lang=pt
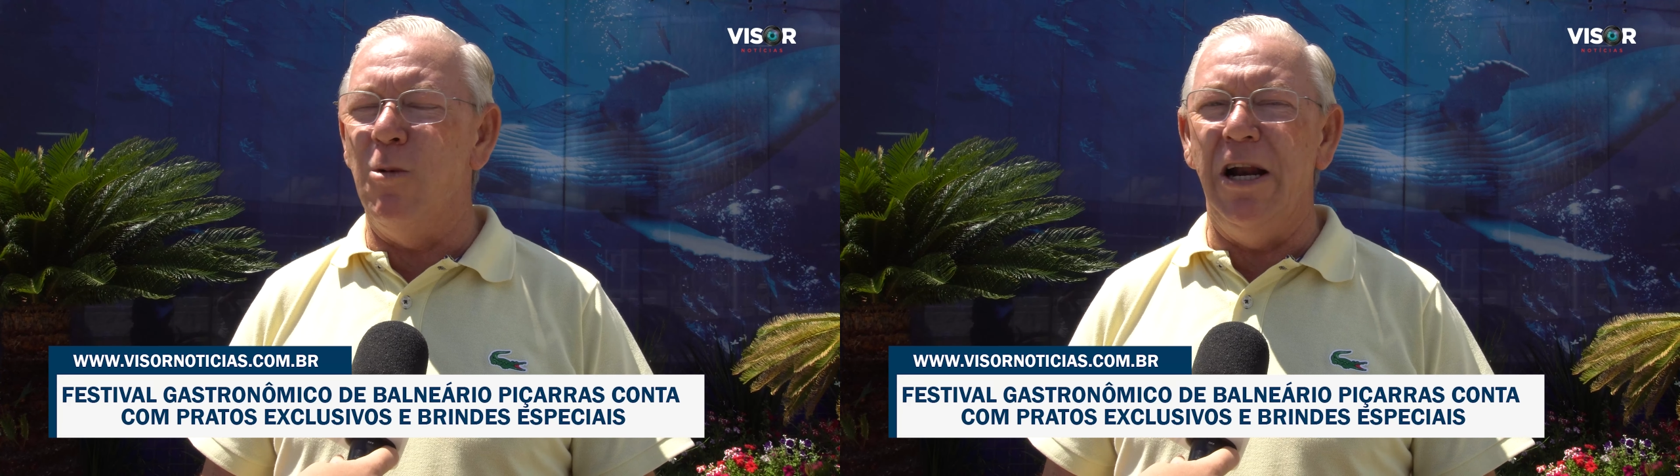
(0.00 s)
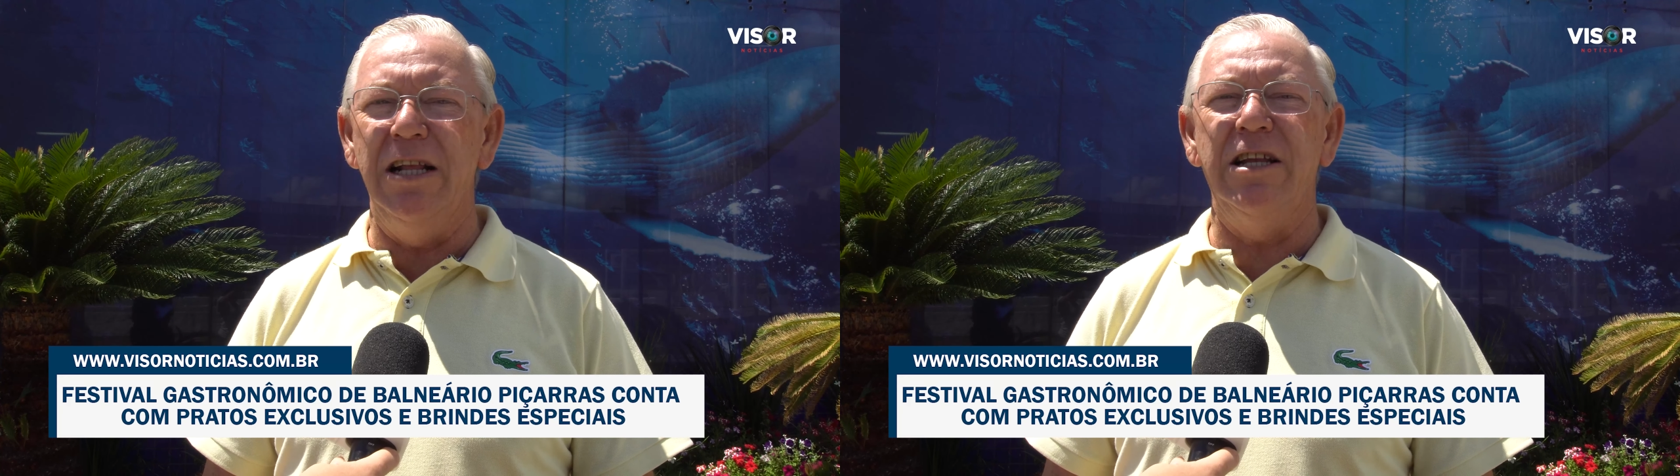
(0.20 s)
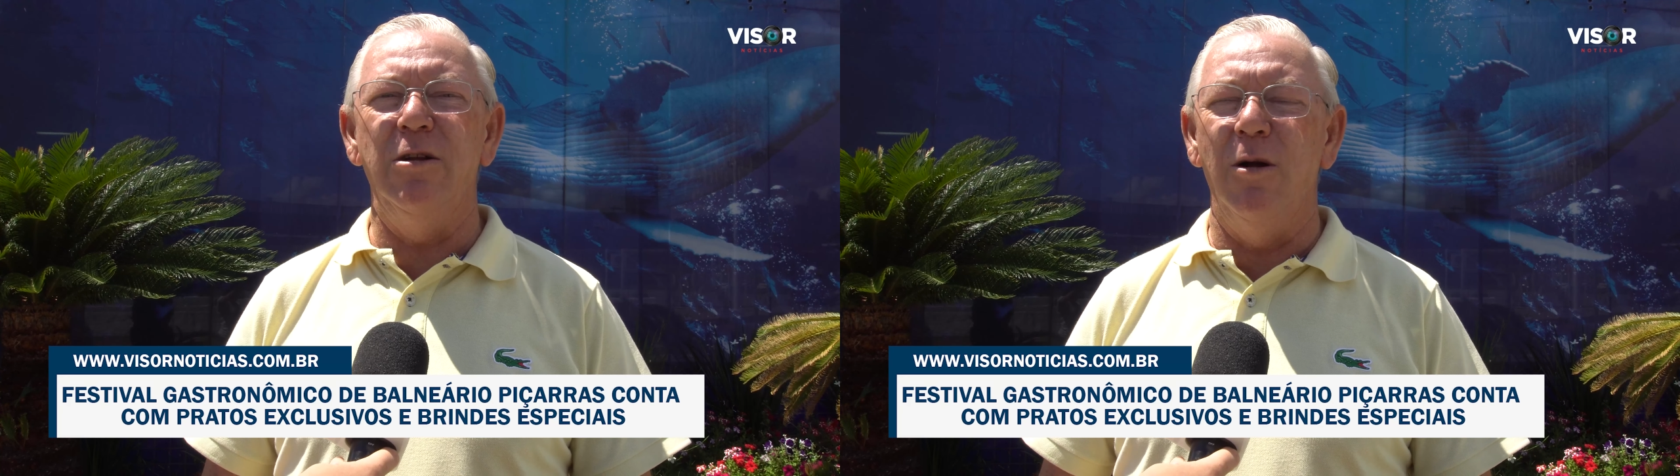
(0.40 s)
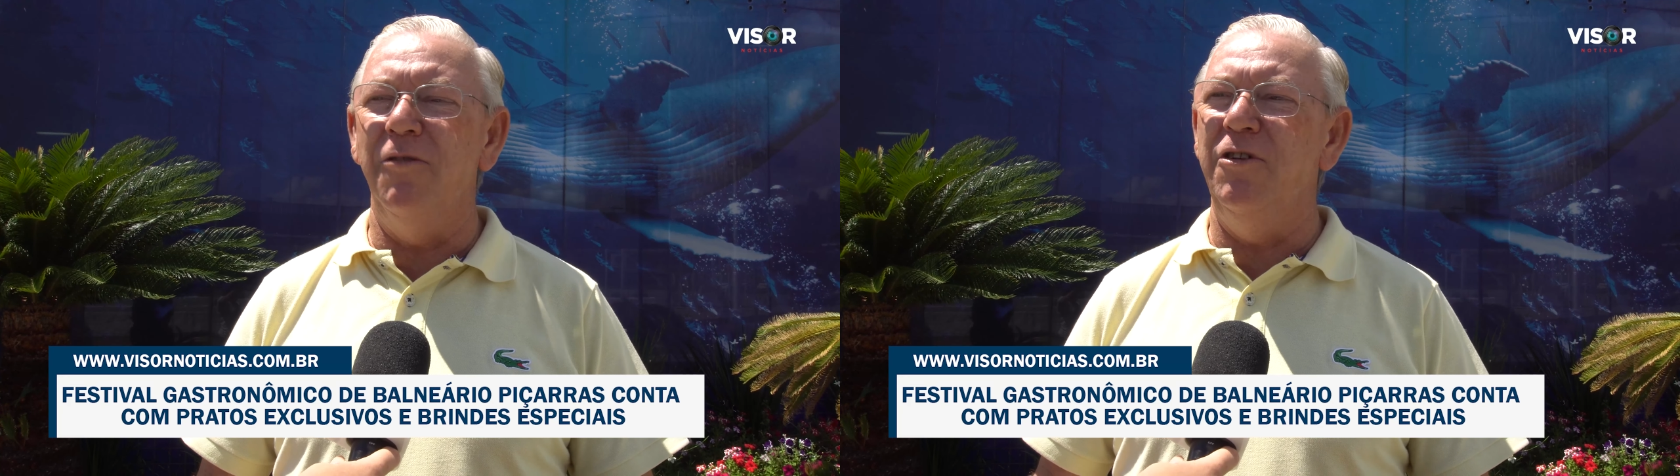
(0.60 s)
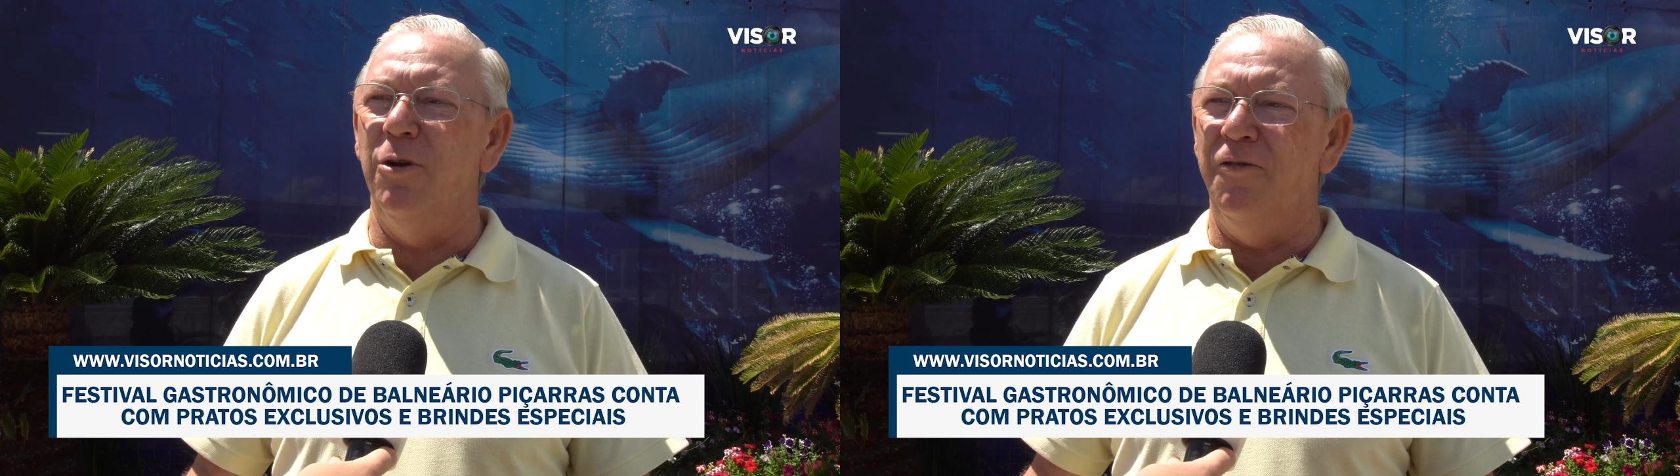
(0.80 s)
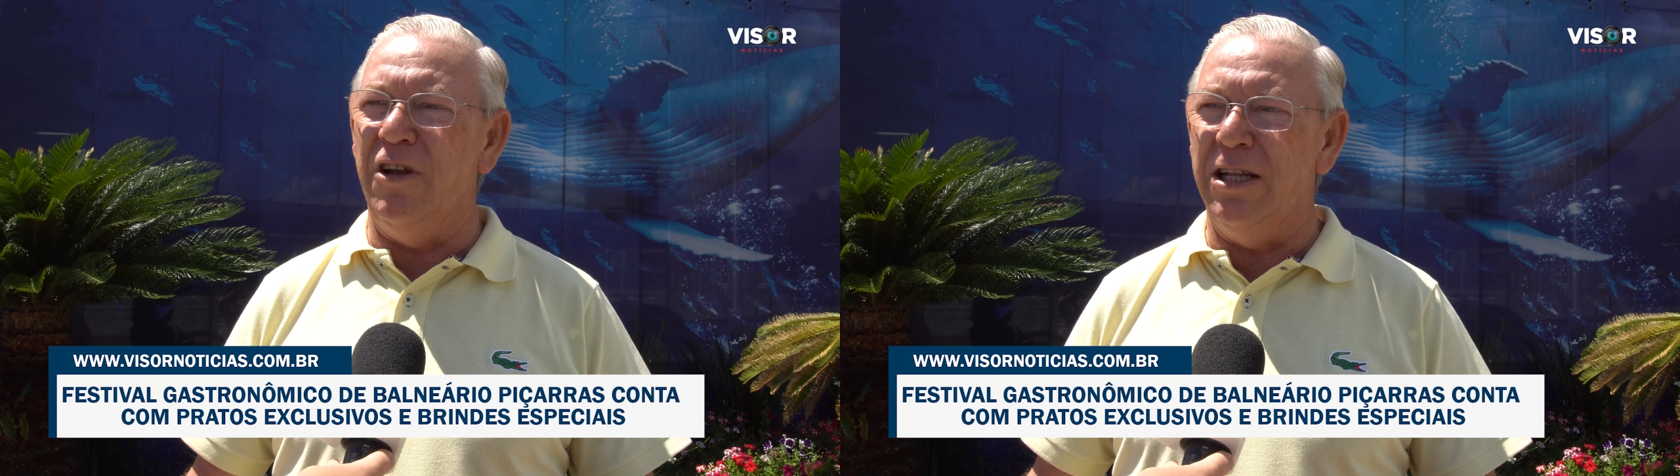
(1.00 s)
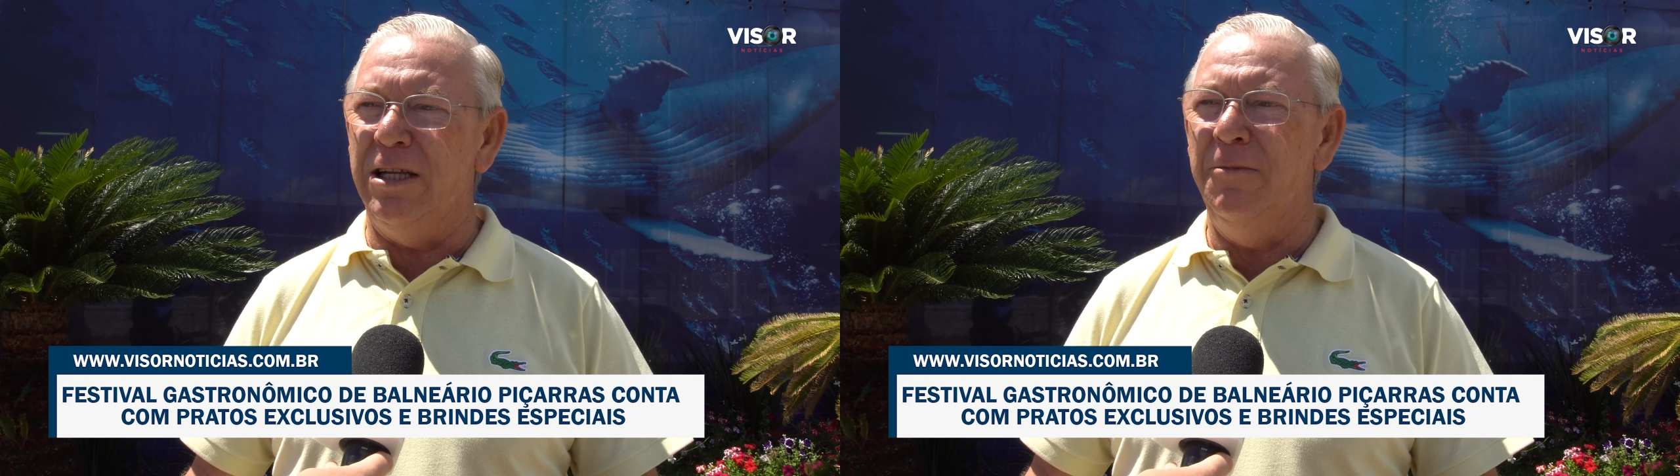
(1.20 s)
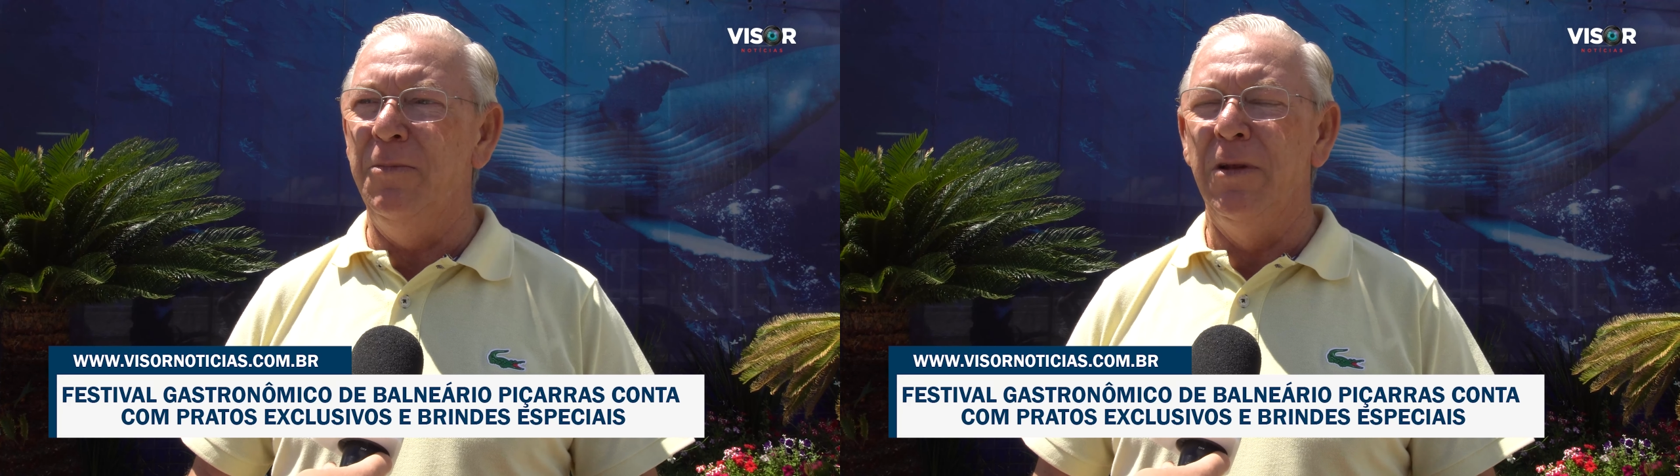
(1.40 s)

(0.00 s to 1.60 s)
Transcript: 49,90.